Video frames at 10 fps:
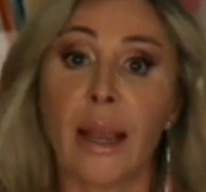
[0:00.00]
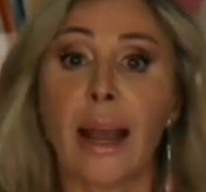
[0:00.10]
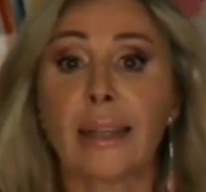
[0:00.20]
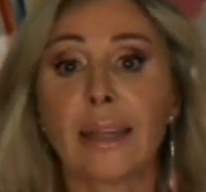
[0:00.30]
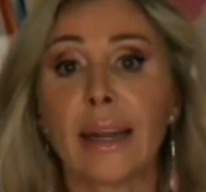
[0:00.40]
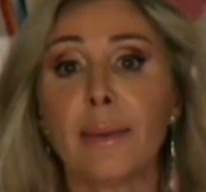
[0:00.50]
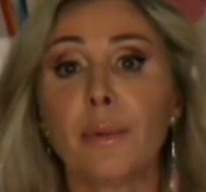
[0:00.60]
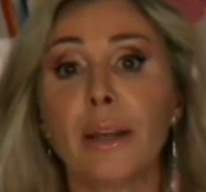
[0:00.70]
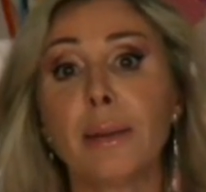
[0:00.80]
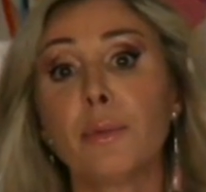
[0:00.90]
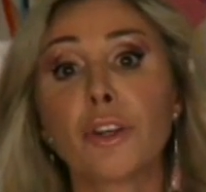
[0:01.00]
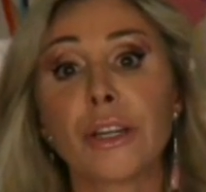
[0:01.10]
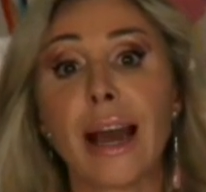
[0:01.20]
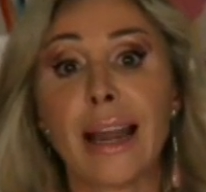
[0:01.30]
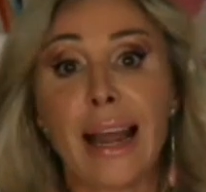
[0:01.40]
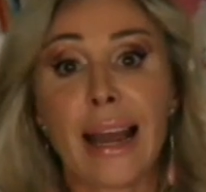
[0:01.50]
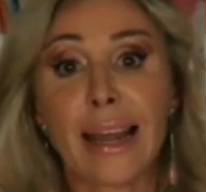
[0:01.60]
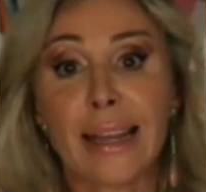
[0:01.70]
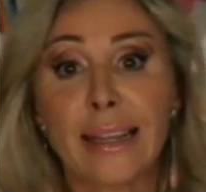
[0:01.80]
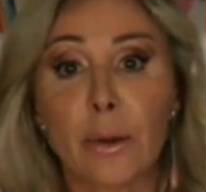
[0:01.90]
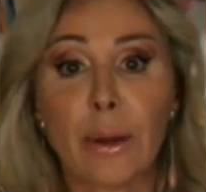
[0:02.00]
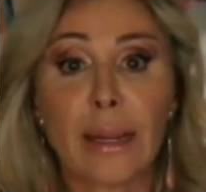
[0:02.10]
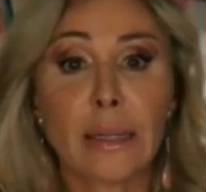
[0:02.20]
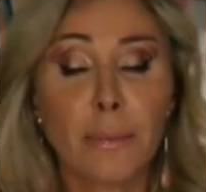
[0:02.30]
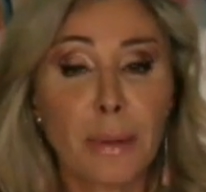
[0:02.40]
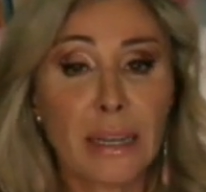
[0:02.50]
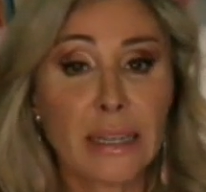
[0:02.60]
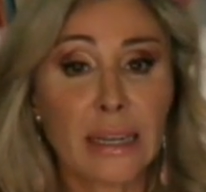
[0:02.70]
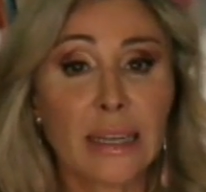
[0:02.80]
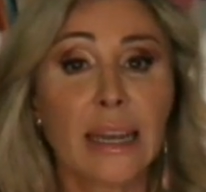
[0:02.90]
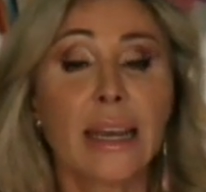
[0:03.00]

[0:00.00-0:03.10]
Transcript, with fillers: Atraeremos a la gente o a las empresas